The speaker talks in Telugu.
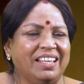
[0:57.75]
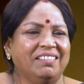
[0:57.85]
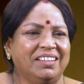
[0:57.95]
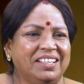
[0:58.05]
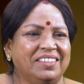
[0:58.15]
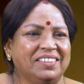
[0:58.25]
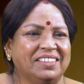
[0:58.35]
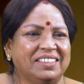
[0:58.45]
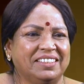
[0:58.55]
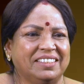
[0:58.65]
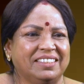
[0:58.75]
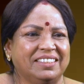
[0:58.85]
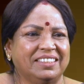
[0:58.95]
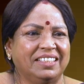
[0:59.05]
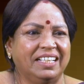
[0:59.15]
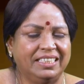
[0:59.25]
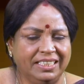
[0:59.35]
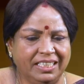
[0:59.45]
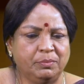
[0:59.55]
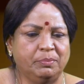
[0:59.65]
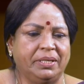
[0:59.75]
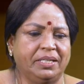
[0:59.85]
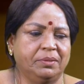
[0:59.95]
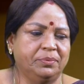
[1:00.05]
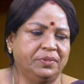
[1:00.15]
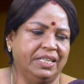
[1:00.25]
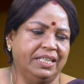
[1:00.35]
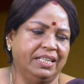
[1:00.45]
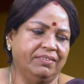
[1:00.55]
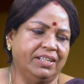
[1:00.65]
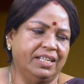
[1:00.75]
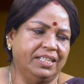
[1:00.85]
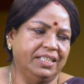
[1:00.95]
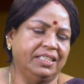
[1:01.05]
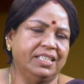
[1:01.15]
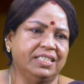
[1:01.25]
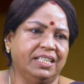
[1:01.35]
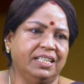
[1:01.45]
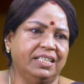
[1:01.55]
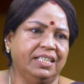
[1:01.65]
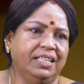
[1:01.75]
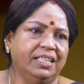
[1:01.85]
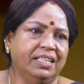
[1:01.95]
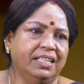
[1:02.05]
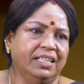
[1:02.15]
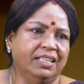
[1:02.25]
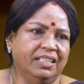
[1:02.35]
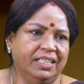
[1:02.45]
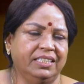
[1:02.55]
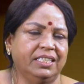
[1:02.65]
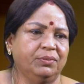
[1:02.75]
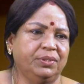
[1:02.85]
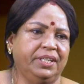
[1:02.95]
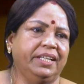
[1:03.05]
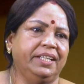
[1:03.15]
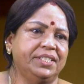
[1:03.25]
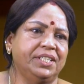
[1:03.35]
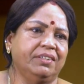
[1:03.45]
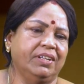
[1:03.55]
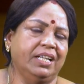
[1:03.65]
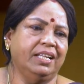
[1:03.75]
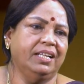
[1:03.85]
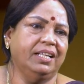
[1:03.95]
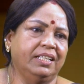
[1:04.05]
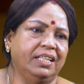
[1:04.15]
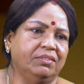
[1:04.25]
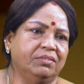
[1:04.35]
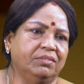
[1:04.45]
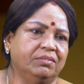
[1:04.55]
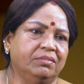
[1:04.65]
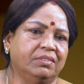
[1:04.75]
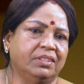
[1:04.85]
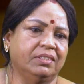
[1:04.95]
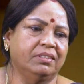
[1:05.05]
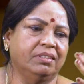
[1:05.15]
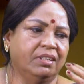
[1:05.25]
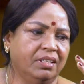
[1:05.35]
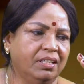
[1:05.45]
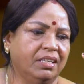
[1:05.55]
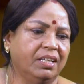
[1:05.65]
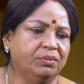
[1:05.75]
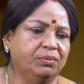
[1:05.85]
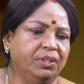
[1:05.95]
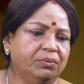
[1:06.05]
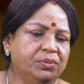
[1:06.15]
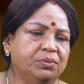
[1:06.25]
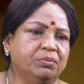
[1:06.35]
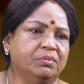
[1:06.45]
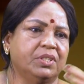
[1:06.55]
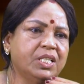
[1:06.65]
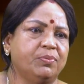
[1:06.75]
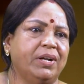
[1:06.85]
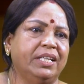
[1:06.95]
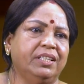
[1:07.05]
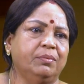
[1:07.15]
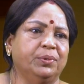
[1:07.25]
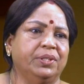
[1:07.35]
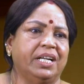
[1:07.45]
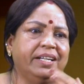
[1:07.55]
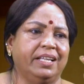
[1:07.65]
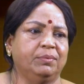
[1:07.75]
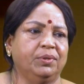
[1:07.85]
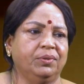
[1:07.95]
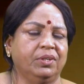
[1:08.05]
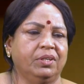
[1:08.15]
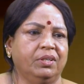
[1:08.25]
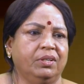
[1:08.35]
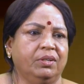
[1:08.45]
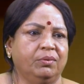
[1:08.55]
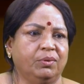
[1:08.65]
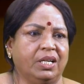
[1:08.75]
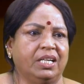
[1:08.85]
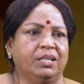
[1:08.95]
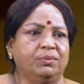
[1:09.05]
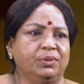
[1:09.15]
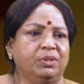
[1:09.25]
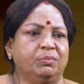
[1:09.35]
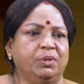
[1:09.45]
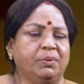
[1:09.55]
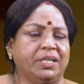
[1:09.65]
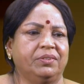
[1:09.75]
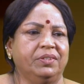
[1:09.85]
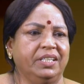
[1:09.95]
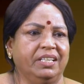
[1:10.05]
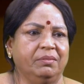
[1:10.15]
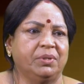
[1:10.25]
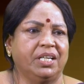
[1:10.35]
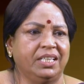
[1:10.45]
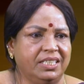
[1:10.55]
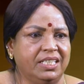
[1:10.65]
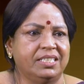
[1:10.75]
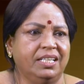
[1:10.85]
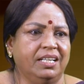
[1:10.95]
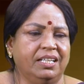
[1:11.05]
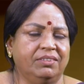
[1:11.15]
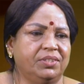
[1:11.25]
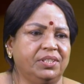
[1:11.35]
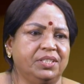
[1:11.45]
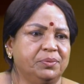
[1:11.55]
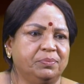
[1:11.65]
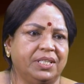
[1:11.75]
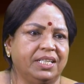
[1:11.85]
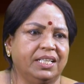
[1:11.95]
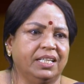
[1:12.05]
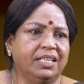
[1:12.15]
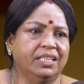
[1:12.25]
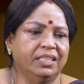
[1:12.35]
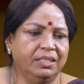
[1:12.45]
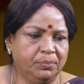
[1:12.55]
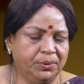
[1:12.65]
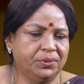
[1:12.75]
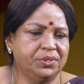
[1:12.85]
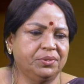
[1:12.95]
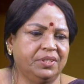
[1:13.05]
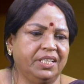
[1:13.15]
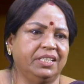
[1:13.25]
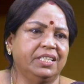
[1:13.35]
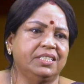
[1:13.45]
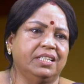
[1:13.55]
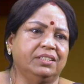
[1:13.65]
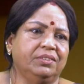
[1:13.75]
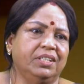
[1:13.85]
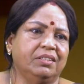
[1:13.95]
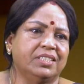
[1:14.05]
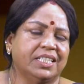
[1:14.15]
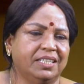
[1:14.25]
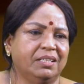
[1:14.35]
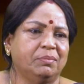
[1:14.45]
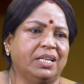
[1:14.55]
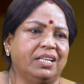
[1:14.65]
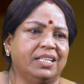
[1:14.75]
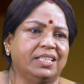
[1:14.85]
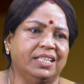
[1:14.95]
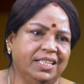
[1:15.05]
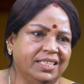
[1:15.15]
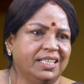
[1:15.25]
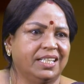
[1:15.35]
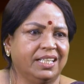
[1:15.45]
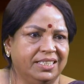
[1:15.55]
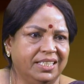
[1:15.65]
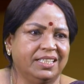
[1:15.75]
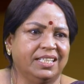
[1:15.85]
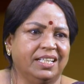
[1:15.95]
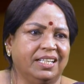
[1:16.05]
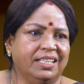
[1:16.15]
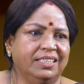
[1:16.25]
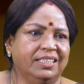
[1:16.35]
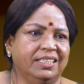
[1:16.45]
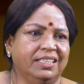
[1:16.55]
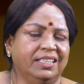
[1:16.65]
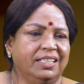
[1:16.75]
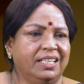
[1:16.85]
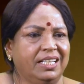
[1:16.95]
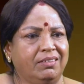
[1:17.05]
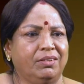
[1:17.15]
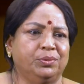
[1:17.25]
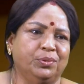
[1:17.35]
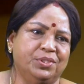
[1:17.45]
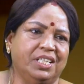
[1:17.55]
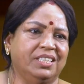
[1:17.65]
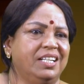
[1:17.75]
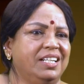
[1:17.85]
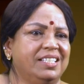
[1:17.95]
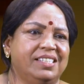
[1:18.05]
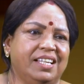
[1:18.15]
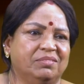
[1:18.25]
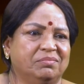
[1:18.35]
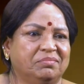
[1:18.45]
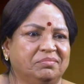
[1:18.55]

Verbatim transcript: ఏమంట అందుకని ఇప్పుడు మేకప్ వాళ్ళైనా ఎవరన్నా టెక్నీషియన్లు అంటే ఎందుకంటే ఒక టెక్నీషియన్ వల్ల నేను అనుకుని కొంచెం స్వాంతన పొంది ఆ టైంలో ఒక అన్న ఒక తమ్ముడు పక్కన నీకు ఏం పర్లేదు ఇండస్ట్రీ ఇలాగే ఉండదని చెప్తారు కదా ఇప్పటికి వచ్చి కూడా టెక్నీషియన్లతో నేను చక్కగా మాట్లాడతాను అది కదా నాన్న ఇది కదా నాన్న అని నాకు ఏమన్నా తోచినంత నేను ఇస్తాను